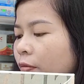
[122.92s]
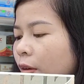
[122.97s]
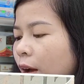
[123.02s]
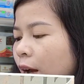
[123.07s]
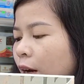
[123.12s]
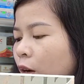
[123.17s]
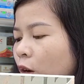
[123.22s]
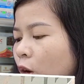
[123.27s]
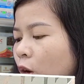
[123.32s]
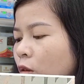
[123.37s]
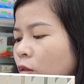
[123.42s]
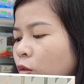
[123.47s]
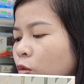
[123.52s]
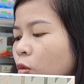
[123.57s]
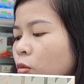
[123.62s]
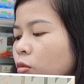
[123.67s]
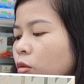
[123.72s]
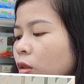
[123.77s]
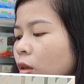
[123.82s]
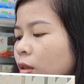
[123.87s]
nó giúp
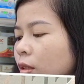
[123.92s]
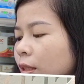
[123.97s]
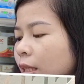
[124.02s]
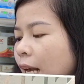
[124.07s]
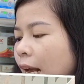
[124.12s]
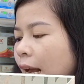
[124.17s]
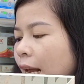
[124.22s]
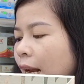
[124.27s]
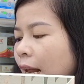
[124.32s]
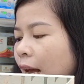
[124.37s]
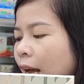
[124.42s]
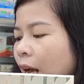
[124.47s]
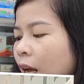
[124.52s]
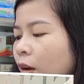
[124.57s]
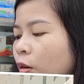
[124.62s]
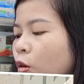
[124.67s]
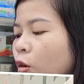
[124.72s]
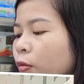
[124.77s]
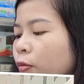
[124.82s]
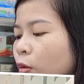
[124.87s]
cho da là
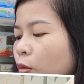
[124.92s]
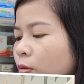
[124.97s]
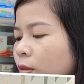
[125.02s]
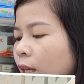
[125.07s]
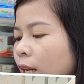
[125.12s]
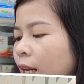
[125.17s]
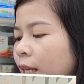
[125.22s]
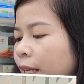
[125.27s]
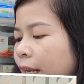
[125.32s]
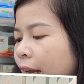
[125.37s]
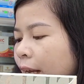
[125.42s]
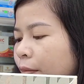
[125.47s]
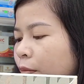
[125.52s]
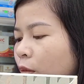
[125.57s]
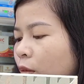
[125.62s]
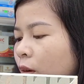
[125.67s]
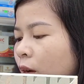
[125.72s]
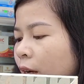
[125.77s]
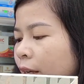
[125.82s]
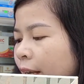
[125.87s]
hồi phục rất là nhanh mọi
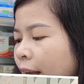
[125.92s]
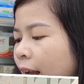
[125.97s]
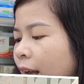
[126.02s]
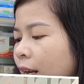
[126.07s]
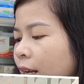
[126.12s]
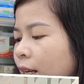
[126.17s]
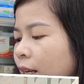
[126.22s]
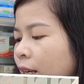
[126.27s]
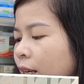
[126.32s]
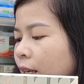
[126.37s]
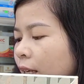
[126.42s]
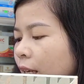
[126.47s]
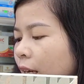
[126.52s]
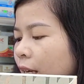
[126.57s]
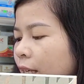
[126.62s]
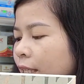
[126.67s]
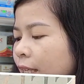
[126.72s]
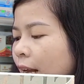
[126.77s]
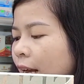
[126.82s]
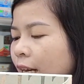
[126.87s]
người nhá. Đấy,
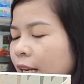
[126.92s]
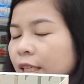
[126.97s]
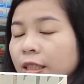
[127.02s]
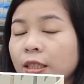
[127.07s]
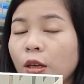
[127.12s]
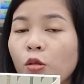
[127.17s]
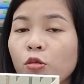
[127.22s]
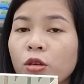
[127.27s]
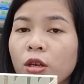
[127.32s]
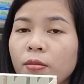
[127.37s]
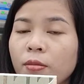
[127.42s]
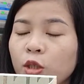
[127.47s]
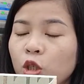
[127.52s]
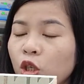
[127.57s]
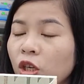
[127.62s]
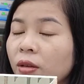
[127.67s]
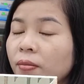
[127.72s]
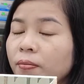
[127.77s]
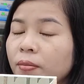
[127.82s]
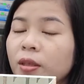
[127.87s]
da đang sau khi mà
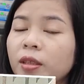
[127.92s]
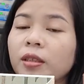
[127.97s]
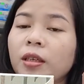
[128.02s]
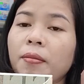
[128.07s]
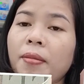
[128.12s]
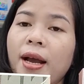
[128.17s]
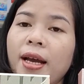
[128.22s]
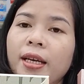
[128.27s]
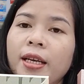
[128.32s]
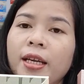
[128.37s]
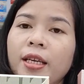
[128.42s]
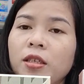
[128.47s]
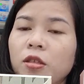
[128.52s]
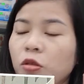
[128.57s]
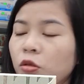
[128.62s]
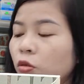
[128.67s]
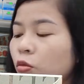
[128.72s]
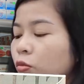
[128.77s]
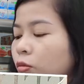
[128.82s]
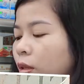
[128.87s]
treatment các bạn nên sử
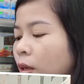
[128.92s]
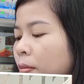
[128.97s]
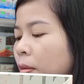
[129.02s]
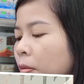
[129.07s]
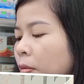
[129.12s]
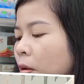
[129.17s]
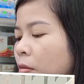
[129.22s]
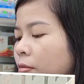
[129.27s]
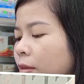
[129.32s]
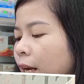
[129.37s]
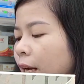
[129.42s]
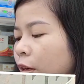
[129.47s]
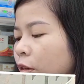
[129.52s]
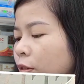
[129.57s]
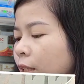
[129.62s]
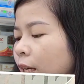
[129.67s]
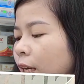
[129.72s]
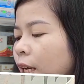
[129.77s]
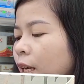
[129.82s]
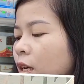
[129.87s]
dụng tế bào gốc này, nó
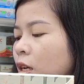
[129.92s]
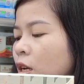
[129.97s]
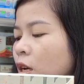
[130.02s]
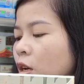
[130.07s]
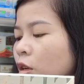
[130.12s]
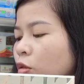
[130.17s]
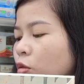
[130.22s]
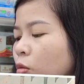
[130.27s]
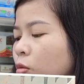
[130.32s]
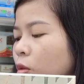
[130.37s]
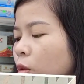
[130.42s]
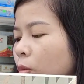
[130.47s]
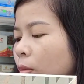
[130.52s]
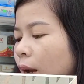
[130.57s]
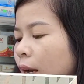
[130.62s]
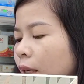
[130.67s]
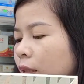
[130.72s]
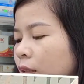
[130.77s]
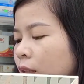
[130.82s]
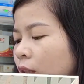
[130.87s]
sẽ giúp cho bạn
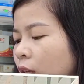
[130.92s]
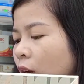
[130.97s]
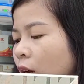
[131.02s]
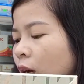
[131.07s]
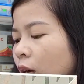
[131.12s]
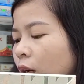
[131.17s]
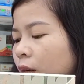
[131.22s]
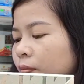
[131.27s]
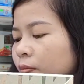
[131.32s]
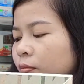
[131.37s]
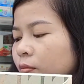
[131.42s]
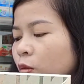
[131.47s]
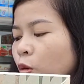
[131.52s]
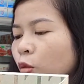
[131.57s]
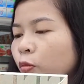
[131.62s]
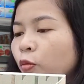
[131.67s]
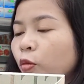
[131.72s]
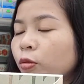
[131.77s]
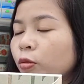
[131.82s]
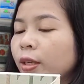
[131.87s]
uh, hồi
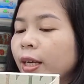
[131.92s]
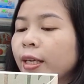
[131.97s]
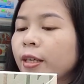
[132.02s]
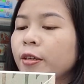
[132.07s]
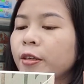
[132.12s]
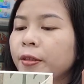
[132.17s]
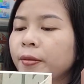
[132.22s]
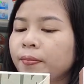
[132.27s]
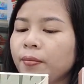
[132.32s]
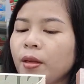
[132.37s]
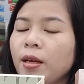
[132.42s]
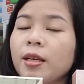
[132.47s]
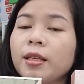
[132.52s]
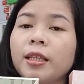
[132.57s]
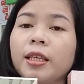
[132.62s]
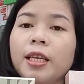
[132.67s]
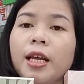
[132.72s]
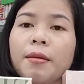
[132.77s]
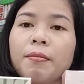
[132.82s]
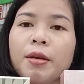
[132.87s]
phục nhanh hơn. Thì
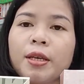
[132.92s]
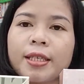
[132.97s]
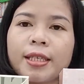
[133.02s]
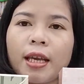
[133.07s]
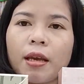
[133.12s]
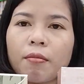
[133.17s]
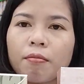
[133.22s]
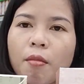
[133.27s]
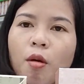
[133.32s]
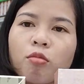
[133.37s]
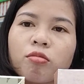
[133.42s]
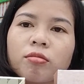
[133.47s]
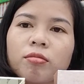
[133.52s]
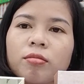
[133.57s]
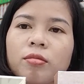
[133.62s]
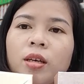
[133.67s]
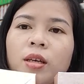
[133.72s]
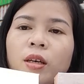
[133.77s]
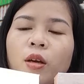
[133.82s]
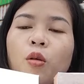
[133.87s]
đây mình sẽ bóc uh,
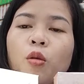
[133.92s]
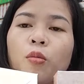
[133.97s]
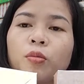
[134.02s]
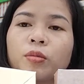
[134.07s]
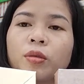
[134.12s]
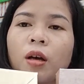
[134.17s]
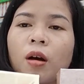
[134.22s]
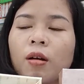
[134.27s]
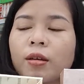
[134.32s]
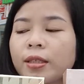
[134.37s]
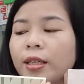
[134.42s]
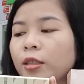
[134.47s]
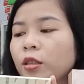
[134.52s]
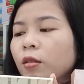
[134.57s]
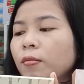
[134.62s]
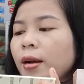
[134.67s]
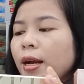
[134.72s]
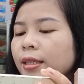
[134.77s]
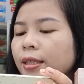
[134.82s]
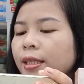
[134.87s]
cái hộp to ra cho các
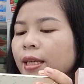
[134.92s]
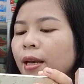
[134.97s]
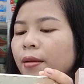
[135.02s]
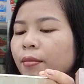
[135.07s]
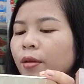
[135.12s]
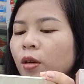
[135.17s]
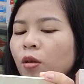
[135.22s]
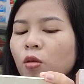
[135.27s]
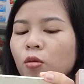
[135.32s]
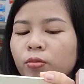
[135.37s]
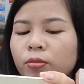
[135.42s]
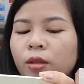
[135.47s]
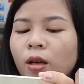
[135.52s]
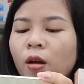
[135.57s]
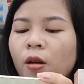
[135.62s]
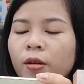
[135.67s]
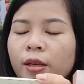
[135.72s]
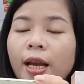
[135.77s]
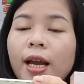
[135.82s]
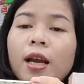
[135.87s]
bạn xem cái hộp
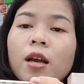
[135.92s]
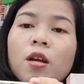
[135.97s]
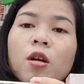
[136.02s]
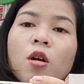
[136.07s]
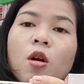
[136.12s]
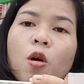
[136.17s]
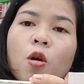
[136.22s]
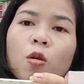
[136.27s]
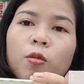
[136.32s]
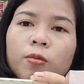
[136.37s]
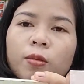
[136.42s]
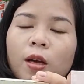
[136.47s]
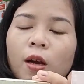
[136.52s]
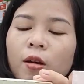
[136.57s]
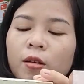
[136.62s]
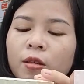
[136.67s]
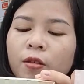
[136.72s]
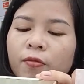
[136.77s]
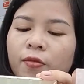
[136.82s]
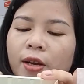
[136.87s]
to nhá. Hộp to
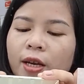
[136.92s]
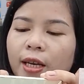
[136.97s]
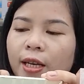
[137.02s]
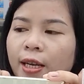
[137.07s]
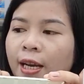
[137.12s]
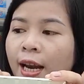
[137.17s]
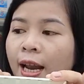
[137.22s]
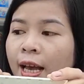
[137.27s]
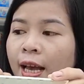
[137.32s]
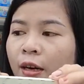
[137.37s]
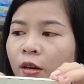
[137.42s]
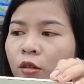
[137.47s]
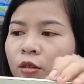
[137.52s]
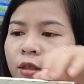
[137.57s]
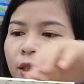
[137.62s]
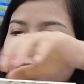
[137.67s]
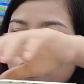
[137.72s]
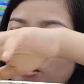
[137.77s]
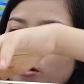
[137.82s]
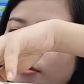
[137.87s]
như vậy là nó sẽ
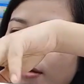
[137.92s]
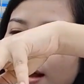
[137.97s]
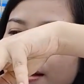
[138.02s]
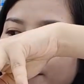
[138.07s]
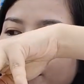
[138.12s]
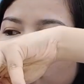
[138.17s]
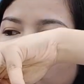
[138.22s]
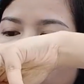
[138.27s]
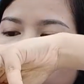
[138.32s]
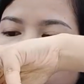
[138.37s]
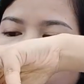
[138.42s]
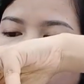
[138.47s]
có ba mươi ống. Thì